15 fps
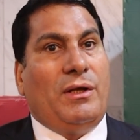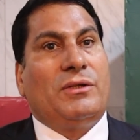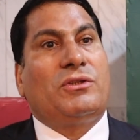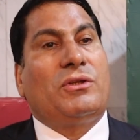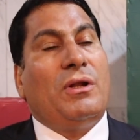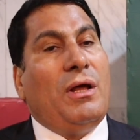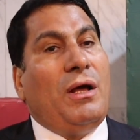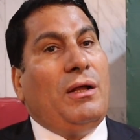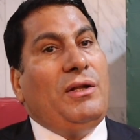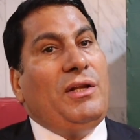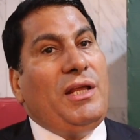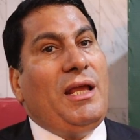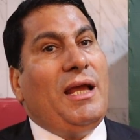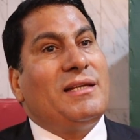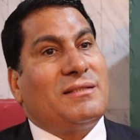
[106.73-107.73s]
الطلاق
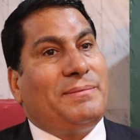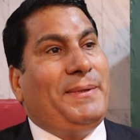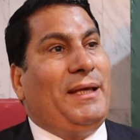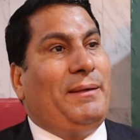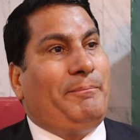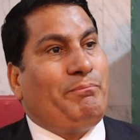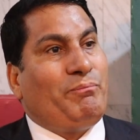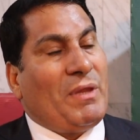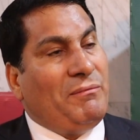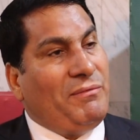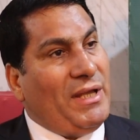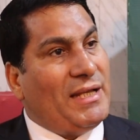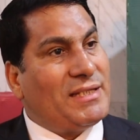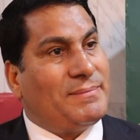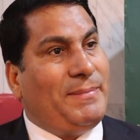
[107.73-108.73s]
ليه اسباب
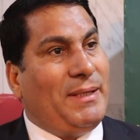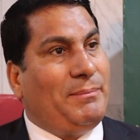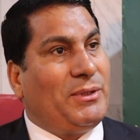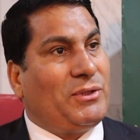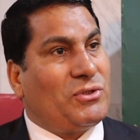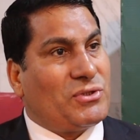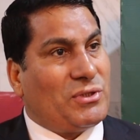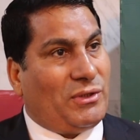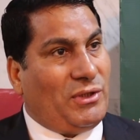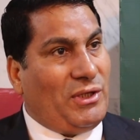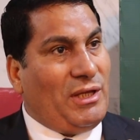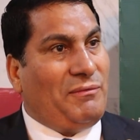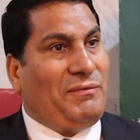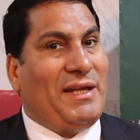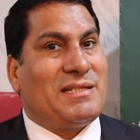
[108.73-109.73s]
في اسباب
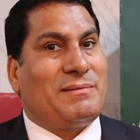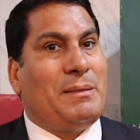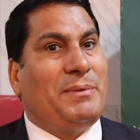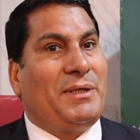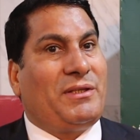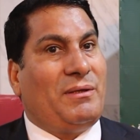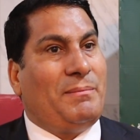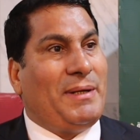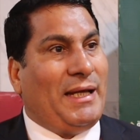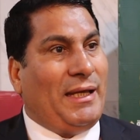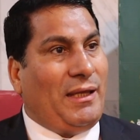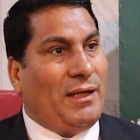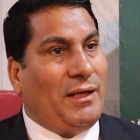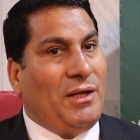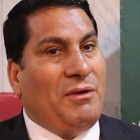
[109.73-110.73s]
اقتصاديه في اسباب
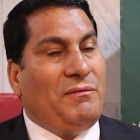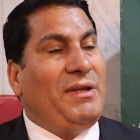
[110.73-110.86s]
اجتماعيه